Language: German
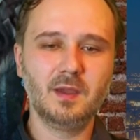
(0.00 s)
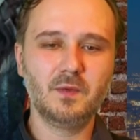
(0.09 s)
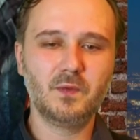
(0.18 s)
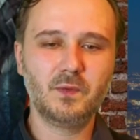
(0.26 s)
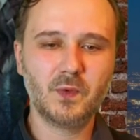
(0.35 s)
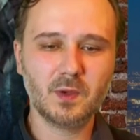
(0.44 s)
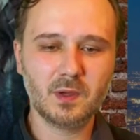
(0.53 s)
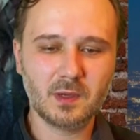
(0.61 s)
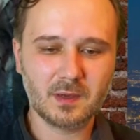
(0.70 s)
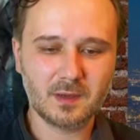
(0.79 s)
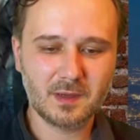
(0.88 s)

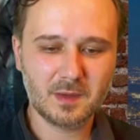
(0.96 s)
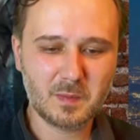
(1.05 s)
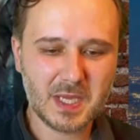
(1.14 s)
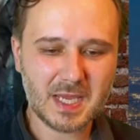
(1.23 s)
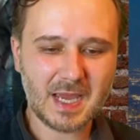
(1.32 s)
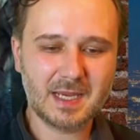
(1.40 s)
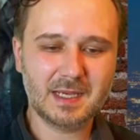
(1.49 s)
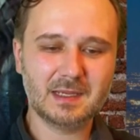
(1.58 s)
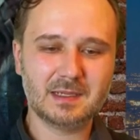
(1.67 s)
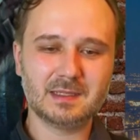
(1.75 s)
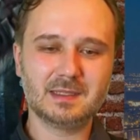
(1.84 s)
Für mich
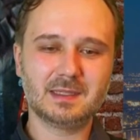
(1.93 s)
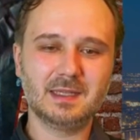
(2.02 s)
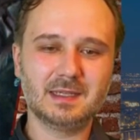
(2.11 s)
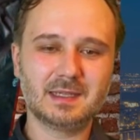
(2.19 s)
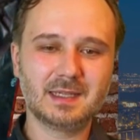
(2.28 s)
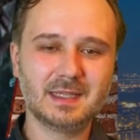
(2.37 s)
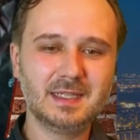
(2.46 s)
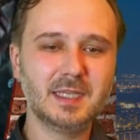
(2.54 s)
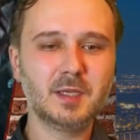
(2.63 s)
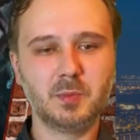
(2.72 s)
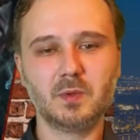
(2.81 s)
einer der
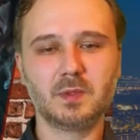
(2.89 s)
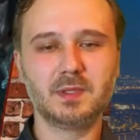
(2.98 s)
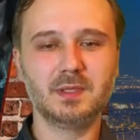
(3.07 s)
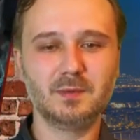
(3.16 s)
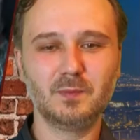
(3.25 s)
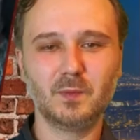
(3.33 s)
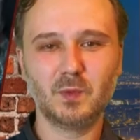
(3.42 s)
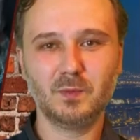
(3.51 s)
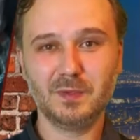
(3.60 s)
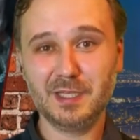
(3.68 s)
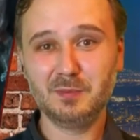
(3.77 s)
Kritikpunkte,
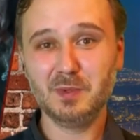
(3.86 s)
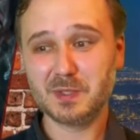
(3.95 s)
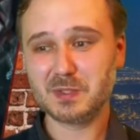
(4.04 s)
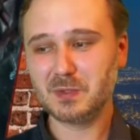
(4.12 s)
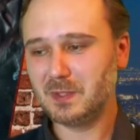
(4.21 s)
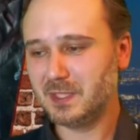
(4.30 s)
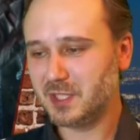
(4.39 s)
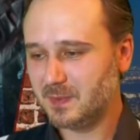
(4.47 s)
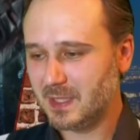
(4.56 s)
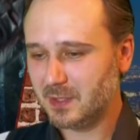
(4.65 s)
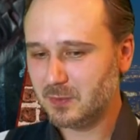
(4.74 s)
wo ich mir persönlich
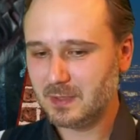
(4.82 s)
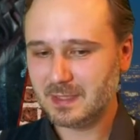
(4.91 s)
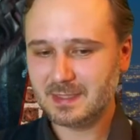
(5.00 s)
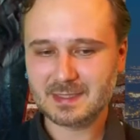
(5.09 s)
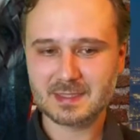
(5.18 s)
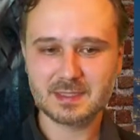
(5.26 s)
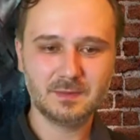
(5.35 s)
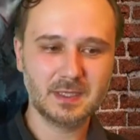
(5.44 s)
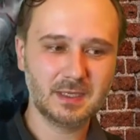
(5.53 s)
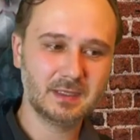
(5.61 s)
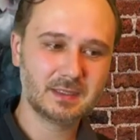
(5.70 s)
schwer tue, ist, dass
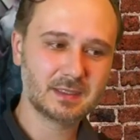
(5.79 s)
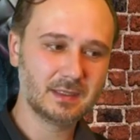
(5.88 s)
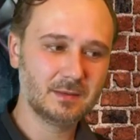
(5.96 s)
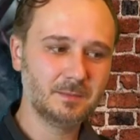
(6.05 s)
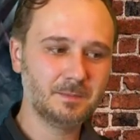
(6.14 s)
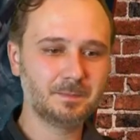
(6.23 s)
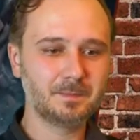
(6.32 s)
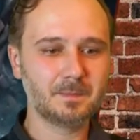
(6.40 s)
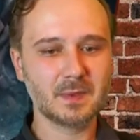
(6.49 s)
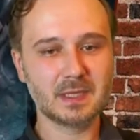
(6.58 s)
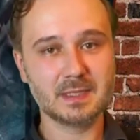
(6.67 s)
wir jetzt ein,
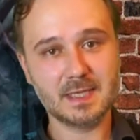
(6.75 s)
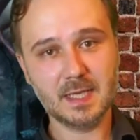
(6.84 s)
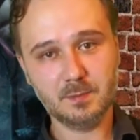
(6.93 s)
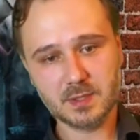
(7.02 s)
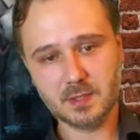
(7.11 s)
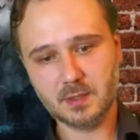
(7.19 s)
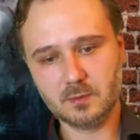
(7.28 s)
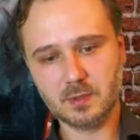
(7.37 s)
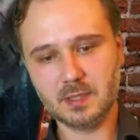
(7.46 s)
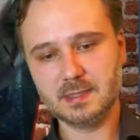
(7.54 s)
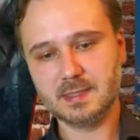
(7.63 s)
das
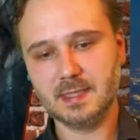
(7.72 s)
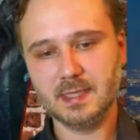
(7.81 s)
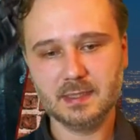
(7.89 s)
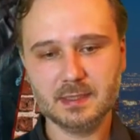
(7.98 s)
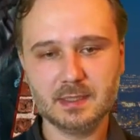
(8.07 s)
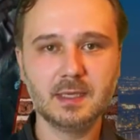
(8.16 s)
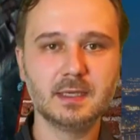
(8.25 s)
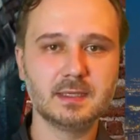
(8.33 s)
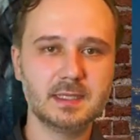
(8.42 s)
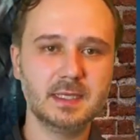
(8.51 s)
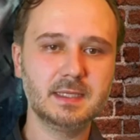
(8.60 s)
MCU als Erde
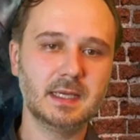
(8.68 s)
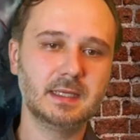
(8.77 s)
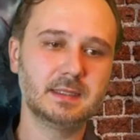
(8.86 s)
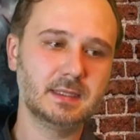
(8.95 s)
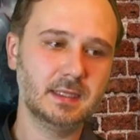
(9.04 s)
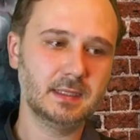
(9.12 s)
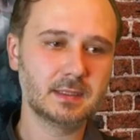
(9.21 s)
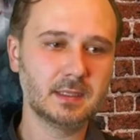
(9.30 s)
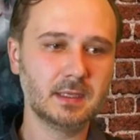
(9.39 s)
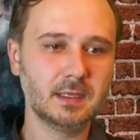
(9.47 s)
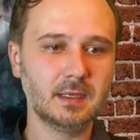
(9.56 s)

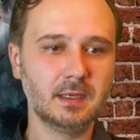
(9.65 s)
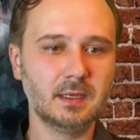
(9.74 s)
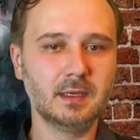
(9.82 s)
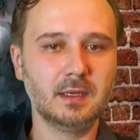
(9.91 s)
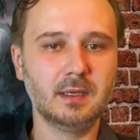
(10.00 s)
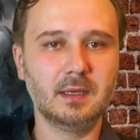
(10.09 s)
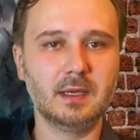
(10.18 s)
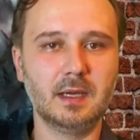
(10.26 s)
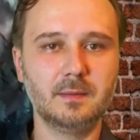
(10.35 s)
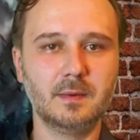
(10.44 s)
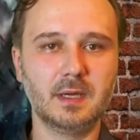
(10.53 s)
616
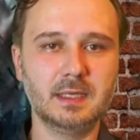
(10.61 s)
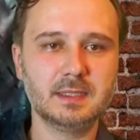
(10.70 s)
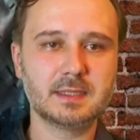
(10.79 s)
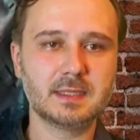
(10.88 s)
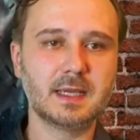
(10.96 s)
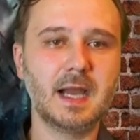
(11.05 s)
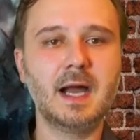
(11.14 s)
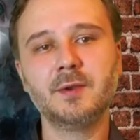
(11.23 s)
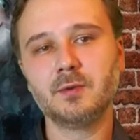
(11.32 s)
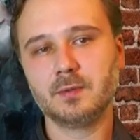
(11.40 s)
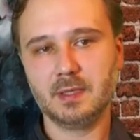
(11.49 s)
als
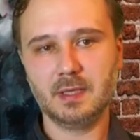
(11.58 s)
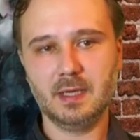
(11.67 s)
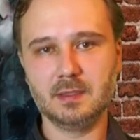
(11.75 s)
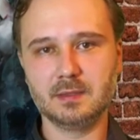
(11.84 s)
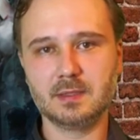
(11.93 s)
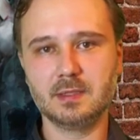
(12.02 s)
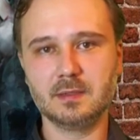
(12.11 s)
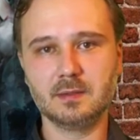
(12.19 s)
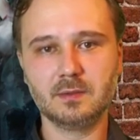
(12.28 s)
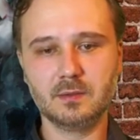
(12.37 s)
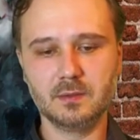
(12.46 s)
Kanon
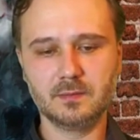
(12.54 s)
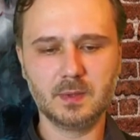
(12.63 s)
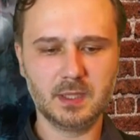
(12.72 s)
ansehen dürfen.